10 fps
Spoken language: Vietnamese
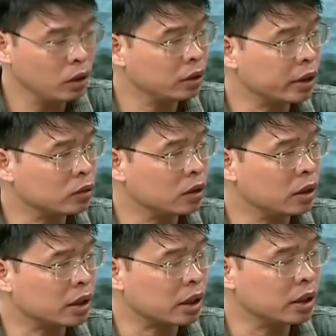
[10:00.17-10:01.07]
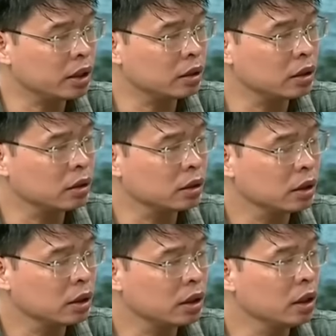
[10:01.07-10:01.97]
theo dõi cái hiện tượng
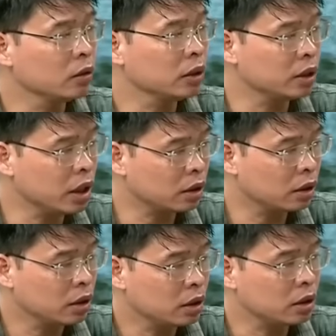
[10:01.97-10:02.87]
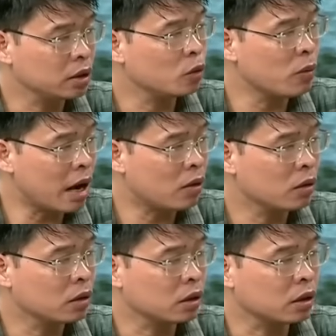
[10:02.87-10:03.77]
khí hậu thời tiết có bão
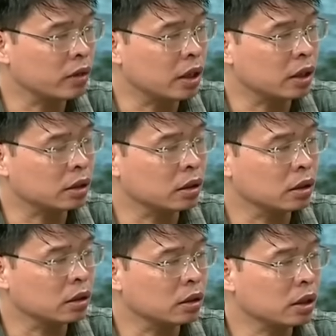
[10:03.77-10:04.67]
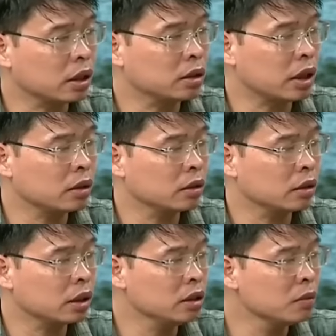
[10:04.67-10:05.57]
ờ, và ờ, cái dạng
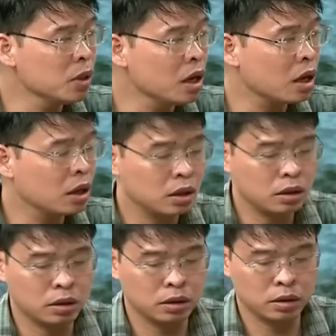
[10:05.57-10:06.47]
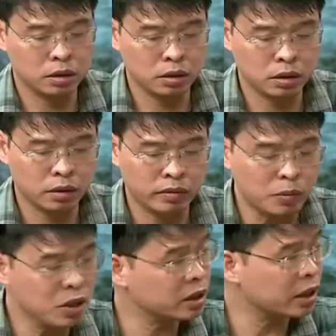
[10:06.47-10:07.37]
cái lượng mưa và
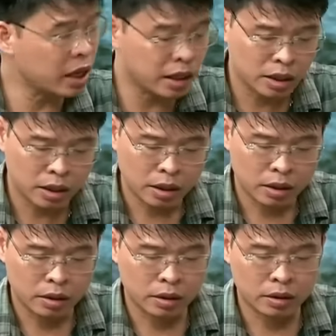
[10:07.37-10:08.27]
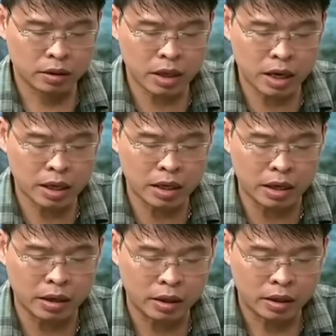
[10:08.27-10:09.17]
mưa dài ngày Ờ, thứ hai
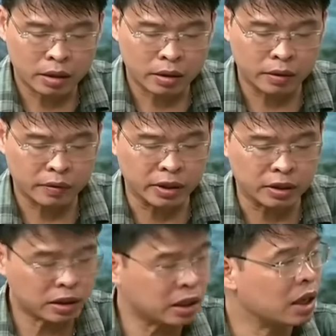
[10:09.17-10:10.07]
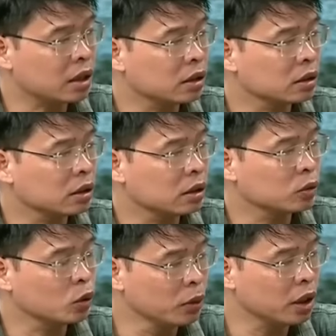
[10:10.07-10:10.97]
là ờ, phải sẵn sàng ờ,
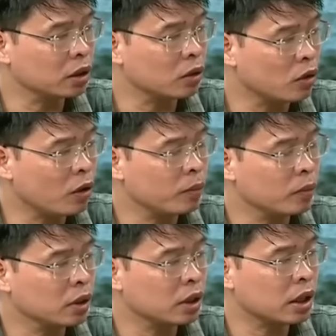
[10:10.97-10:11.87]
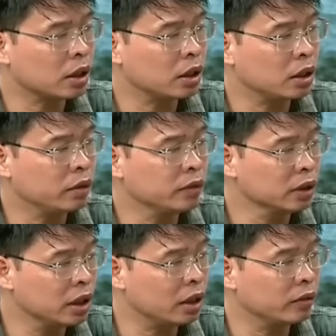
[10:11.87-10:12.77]
chuẩn bị đóng góp các cái phương
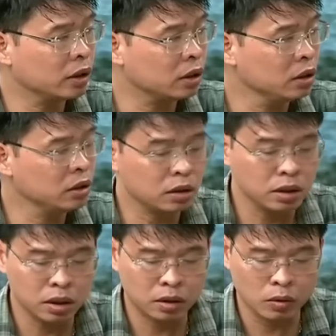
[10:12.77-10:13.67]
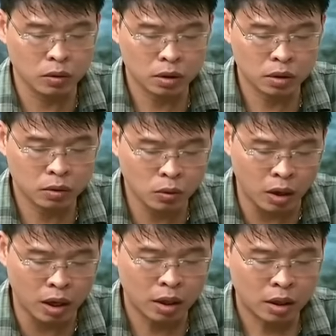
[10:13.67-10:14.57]
tiện tư sức người sức sức
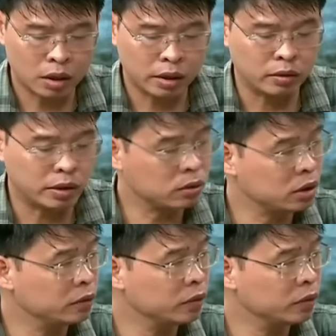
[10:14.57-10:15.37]
của để theo sự phân